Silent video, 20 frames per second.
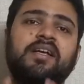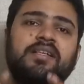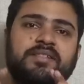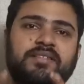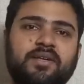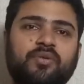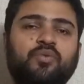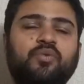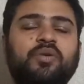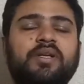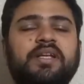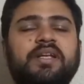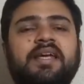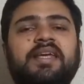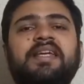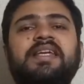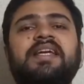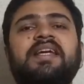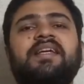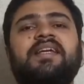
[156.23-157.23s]
ज़रूरी
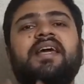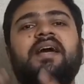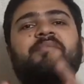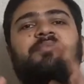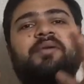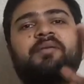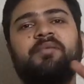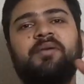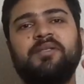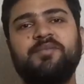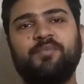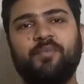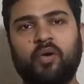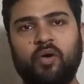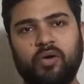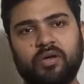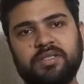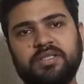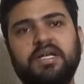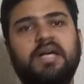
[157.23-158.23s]
नहीं है कि आपके पास
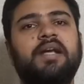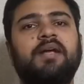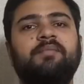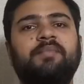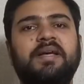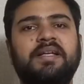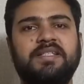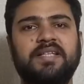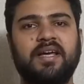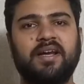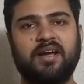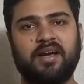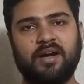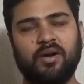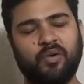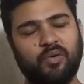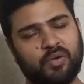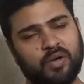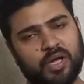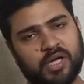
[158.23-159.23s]
बहुत सारा पैसा रखा
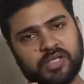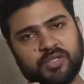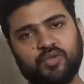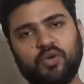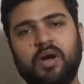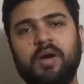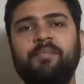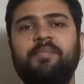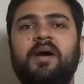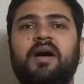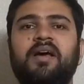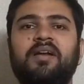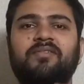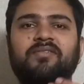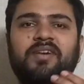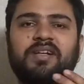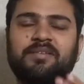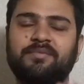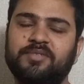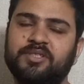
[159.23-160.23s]
हो जो आप हर
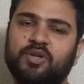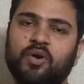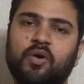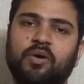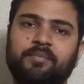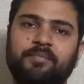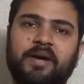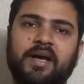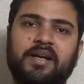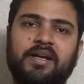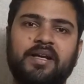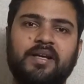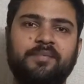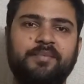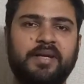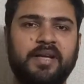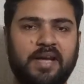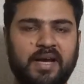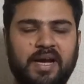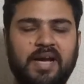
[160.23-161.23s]
वक्त स्टॉक मार्केट
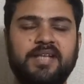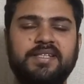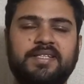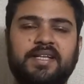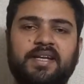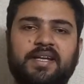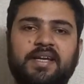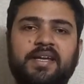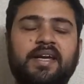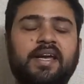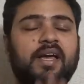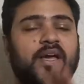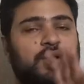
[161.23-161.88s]
में लगा सकें